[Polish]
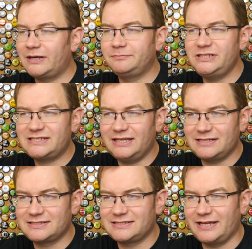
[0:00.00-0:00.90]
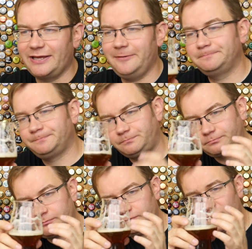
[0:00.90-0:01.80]
Niskie nasycenie.
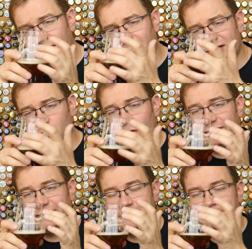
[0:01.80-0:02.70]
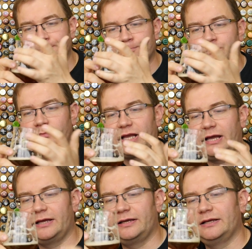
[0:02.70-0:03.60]
Bardzo ładny e,
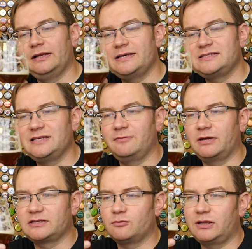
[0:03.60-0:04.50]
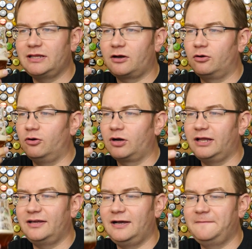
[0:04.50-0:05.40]
lacing, bardzo ładna koronka
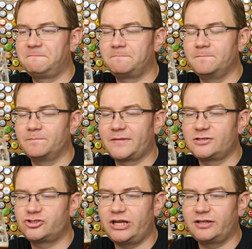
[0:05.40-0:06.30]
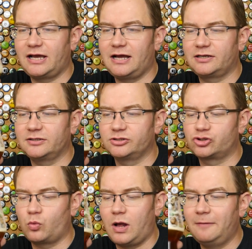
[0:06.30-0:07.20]
na mm, ściankach e,
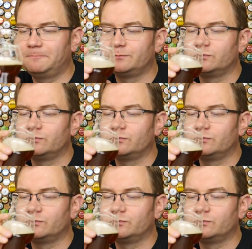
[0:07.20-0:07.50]
szkła.